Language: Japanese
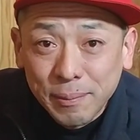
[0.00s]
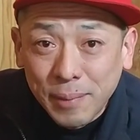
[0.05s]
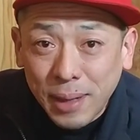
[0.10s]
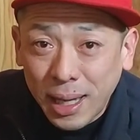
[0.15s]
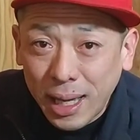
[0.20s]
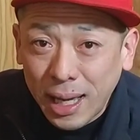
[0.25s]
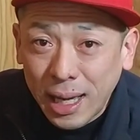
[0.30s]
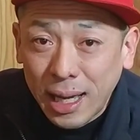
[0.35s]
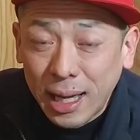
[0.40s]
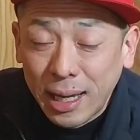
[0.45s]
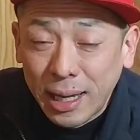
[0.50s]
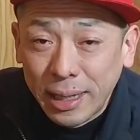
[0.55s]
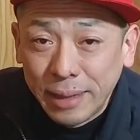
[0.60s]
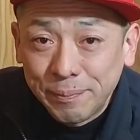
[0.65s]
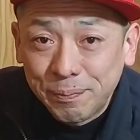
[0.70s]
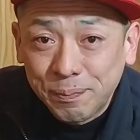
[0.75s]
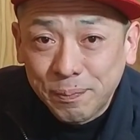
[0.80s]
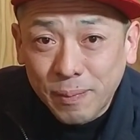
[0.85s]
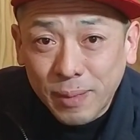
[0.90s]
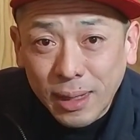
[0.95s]
まあ
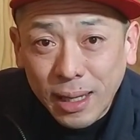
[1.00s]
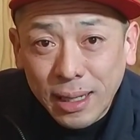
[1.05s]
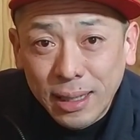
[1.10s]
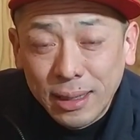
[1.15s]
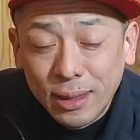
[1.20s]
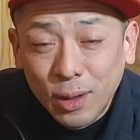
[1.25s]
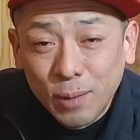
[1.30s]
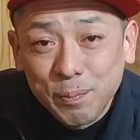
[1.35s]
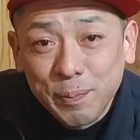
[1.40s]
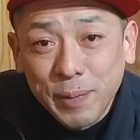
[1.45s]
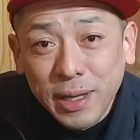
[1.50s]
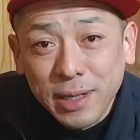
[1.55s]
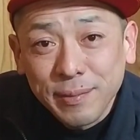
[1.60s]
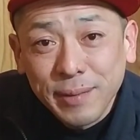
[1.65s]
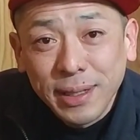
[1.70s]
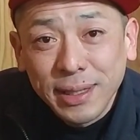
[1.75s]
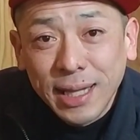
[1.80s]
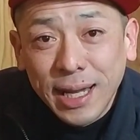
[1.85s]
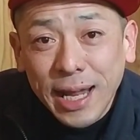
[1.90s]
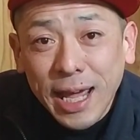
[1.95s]
600
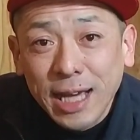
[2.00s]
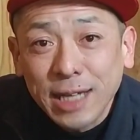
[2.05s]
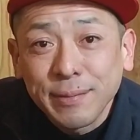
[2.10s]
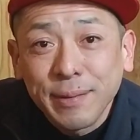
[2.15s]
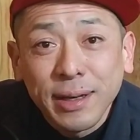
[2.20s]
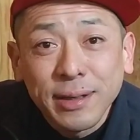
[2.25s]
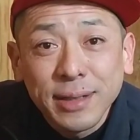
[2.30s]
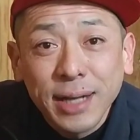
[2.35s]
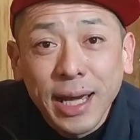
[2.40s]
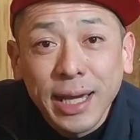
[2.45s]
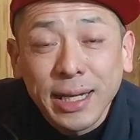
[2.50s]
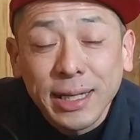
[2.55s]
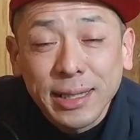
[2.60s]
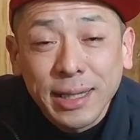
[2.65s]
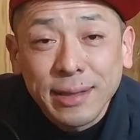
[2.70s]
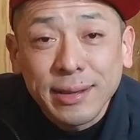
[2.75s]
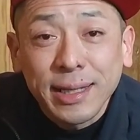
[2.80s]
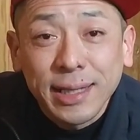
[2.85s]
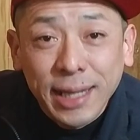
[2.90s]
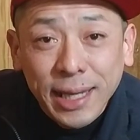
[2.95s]
万700万ぐらい
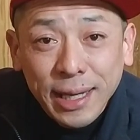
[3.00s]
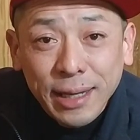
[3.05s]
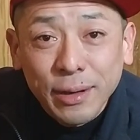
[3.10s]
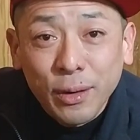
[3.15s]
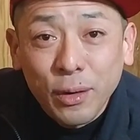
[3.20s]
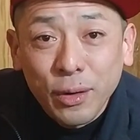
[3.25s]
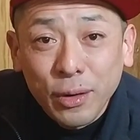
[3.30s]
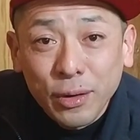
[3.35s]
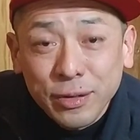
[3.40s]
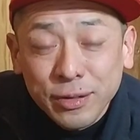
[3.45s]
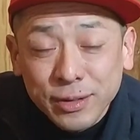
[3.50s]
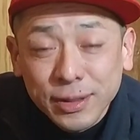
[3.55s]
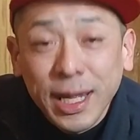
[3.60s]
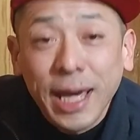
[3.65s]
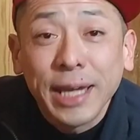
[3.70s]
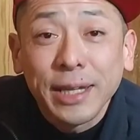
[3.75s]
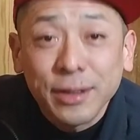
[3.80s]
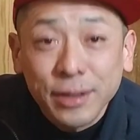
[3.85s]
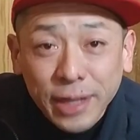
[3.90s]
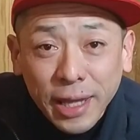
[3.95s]
ですかね少
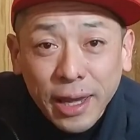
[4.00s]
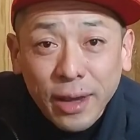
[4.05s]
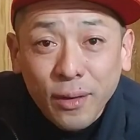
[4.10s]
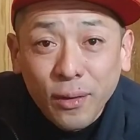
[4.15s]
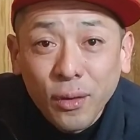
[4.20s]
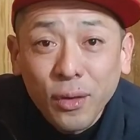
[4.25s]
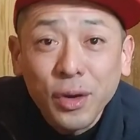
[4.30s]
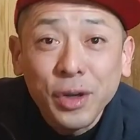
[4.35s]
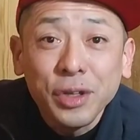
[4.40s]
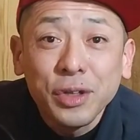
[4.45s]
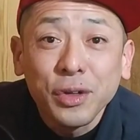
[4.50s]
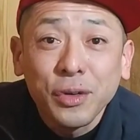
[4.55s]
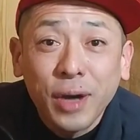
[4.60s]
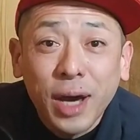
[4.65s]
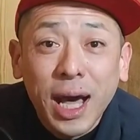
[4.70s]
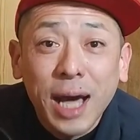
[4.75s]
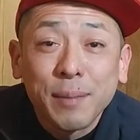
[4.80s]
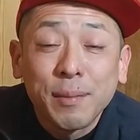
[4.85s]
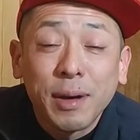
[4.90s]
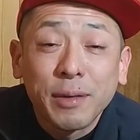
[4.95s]
ない人で多い人
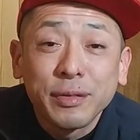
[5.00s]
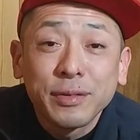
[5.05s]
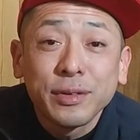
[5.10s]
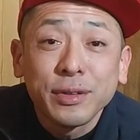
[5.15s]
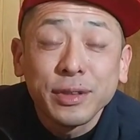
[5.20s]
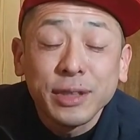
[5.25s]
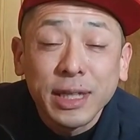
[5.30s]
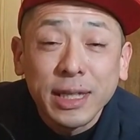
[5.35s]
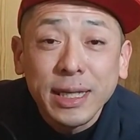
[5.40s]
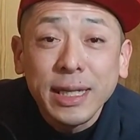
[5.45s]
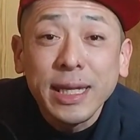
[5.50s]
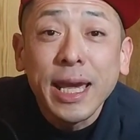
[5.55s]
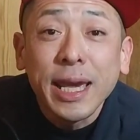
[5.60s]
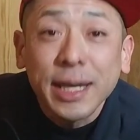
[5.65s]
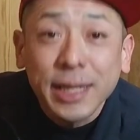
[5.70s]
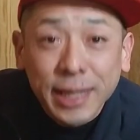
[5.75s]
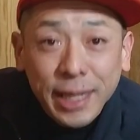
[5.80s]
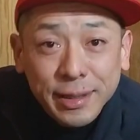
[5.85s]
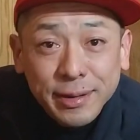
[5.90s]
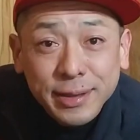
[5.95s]
はま普通に利
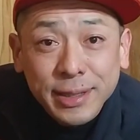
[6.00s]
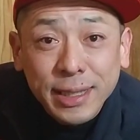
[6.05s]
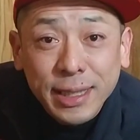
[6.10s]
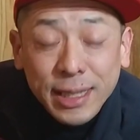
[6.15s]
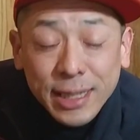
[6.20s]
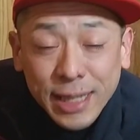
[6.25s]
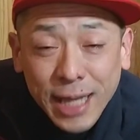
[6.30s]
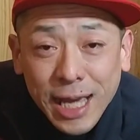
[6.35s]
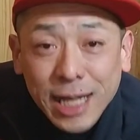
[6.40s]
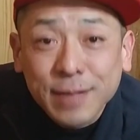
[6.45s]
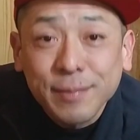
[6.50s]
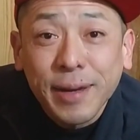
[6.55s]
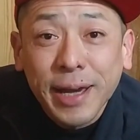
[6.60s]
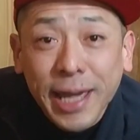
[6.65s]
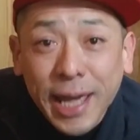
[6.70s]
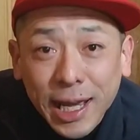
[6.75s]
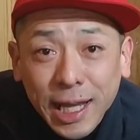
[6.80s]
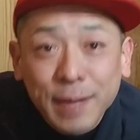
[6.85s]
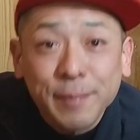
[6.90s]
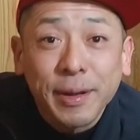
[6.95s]
益で月に200
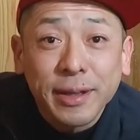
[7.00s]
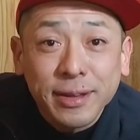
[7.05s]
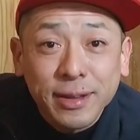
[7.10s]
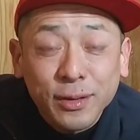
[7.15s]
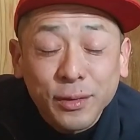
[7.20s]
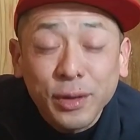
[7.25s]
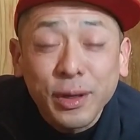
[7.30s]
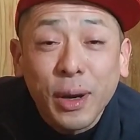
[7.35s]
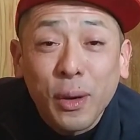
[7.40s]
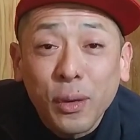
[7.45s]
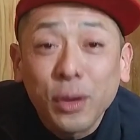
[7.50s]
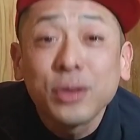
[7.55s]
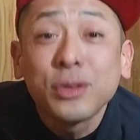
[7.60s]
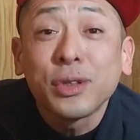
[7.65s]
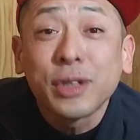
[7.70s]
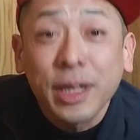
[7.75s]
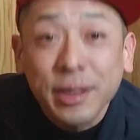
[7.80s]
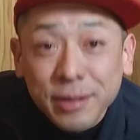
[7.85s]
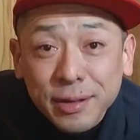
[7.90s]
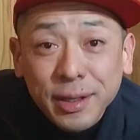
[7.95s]
万円上げますこれは本
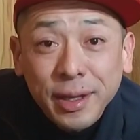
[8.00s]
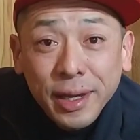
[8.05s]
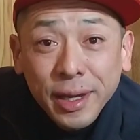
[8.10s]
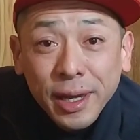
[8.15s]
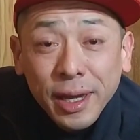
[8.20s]
当です